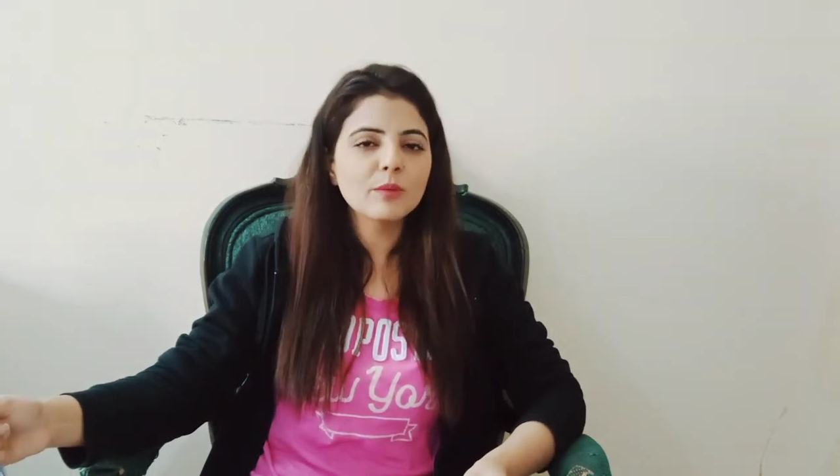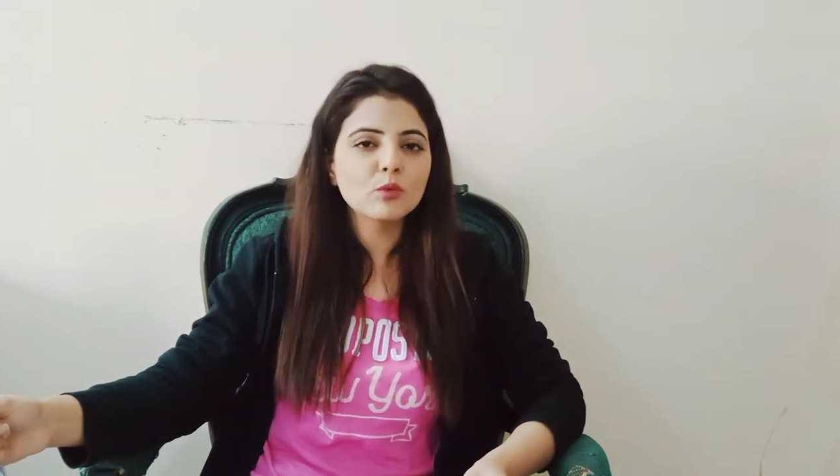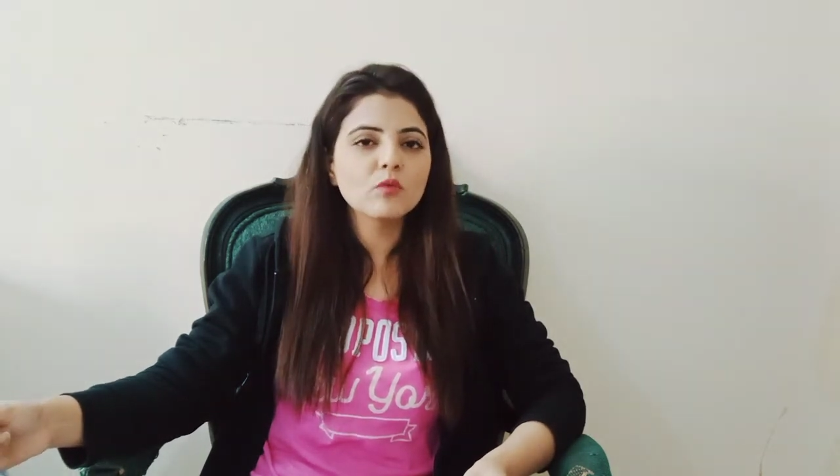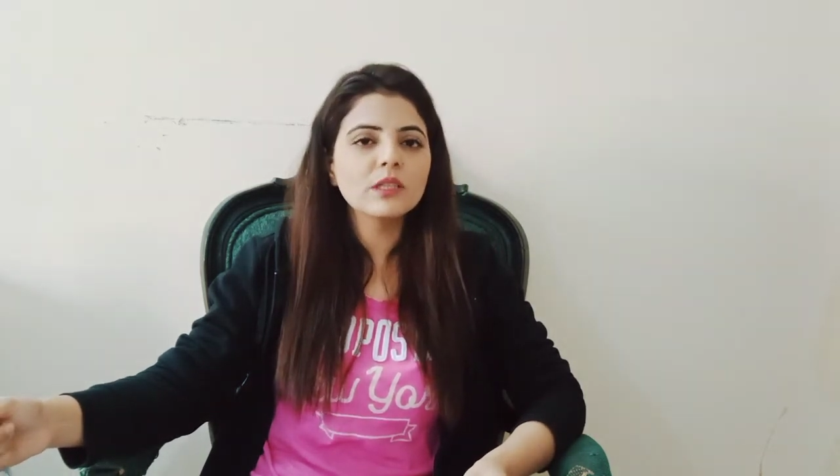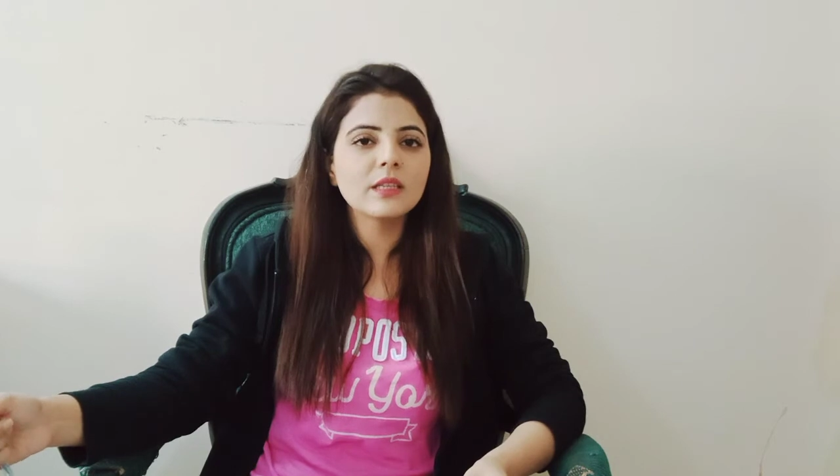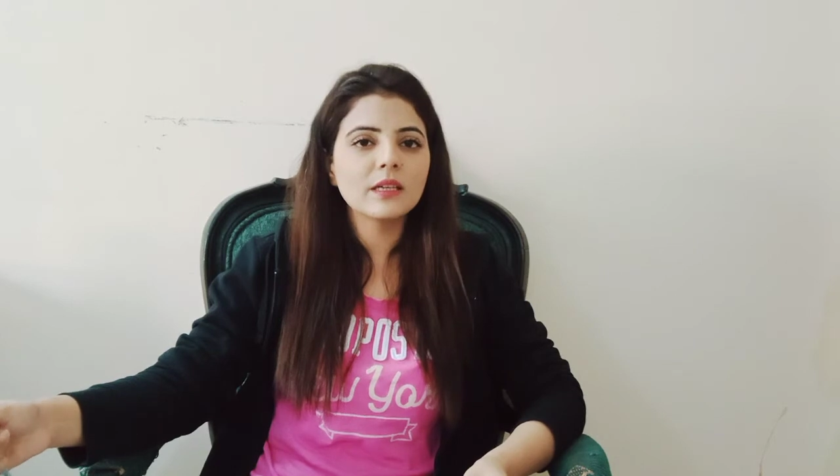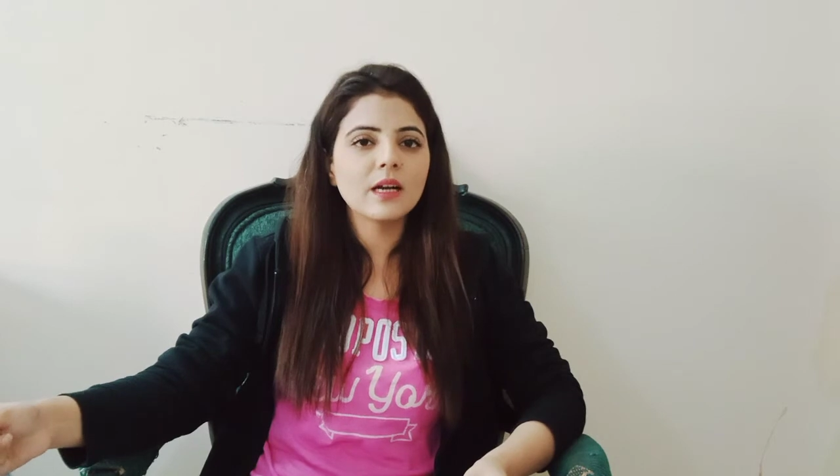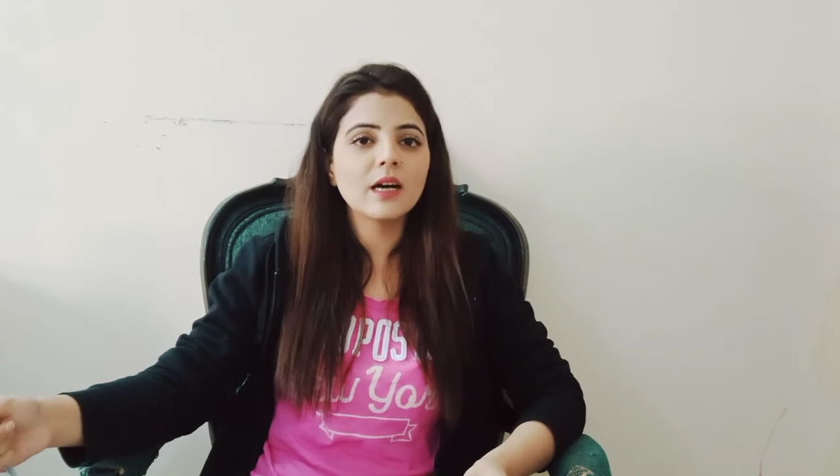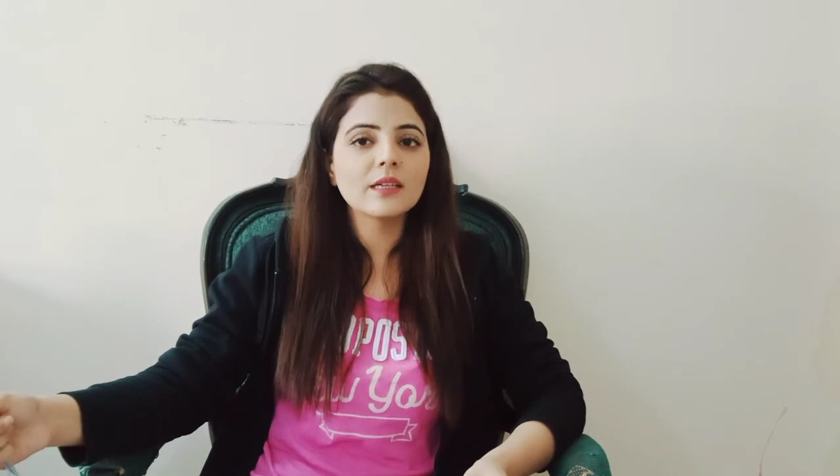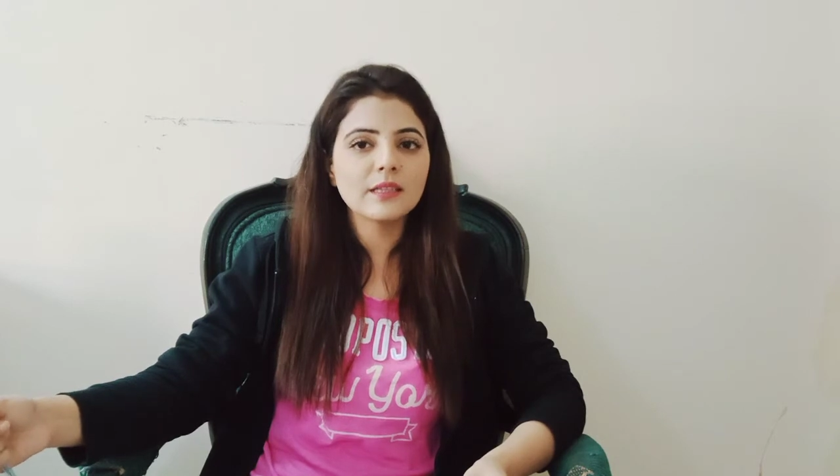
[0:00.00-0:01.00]
में अप्रूवल
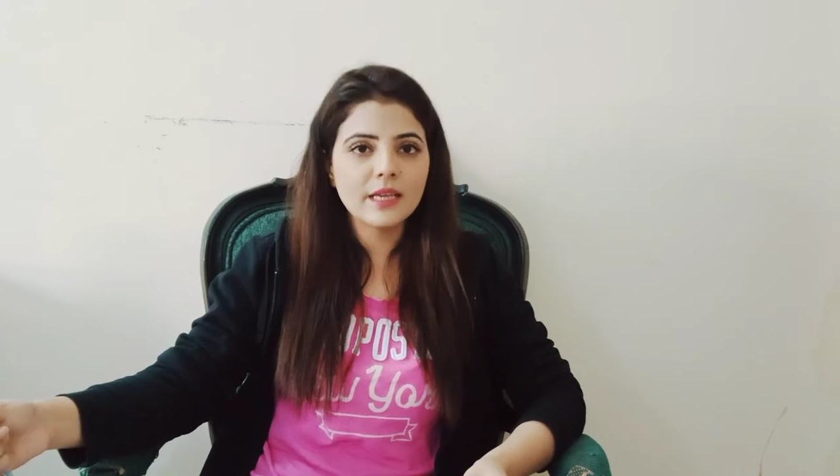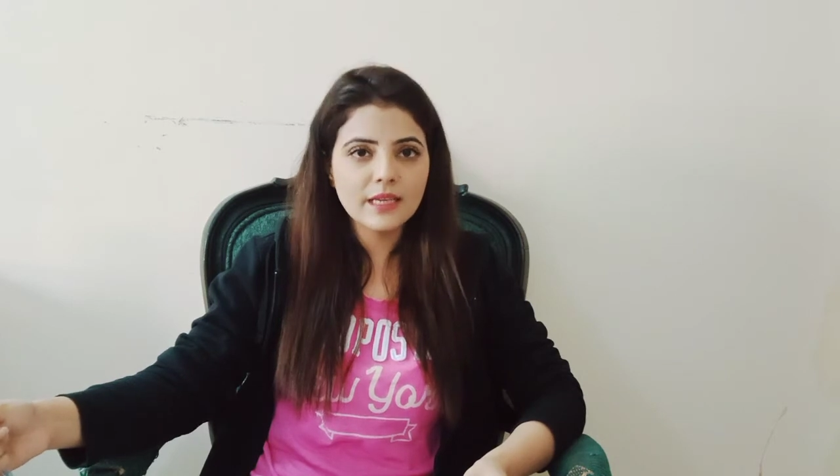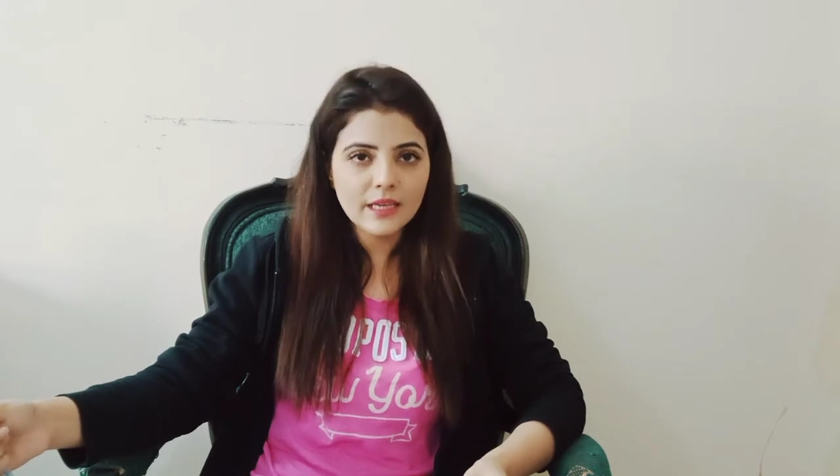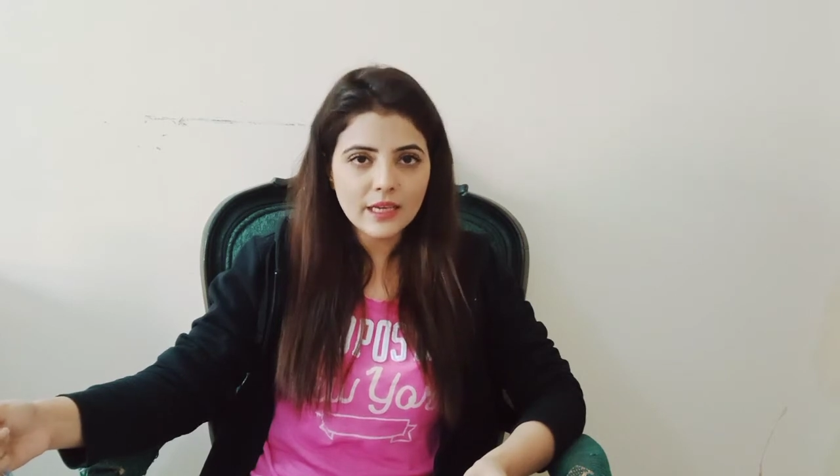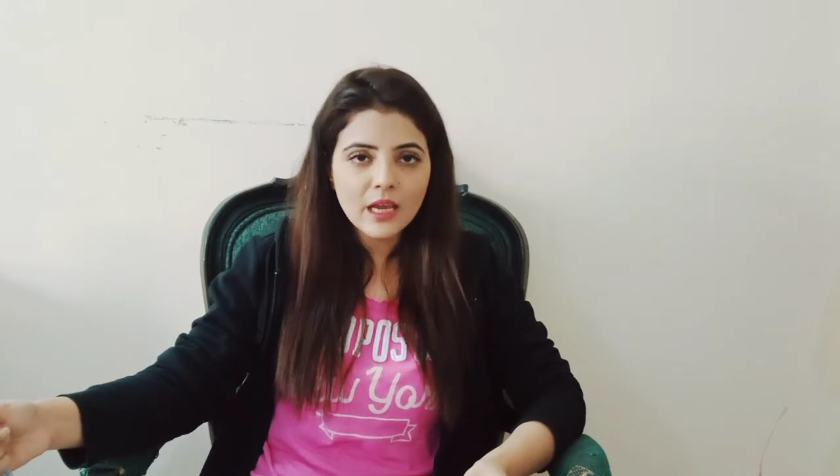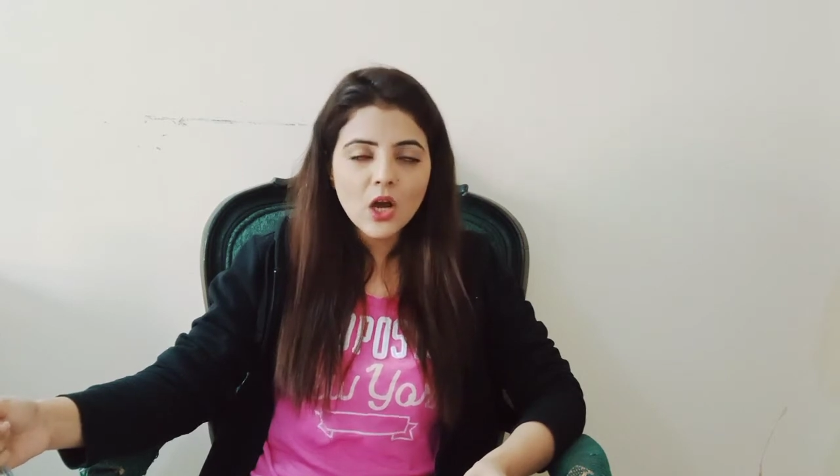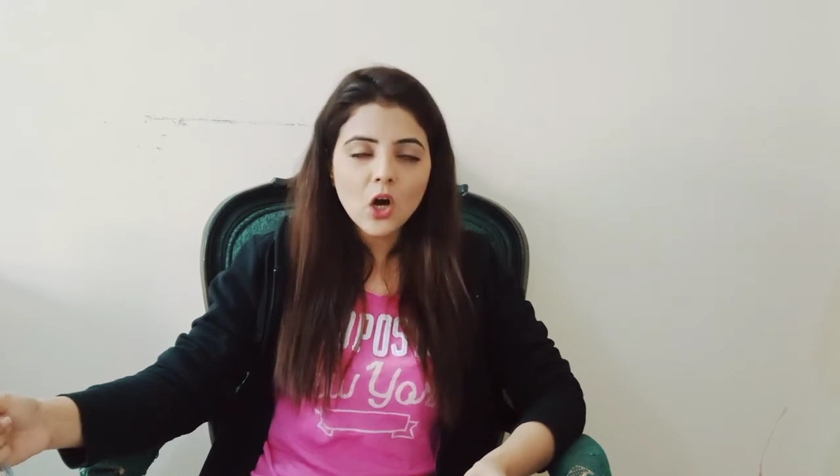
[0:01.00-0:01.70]
दरकार नहीं है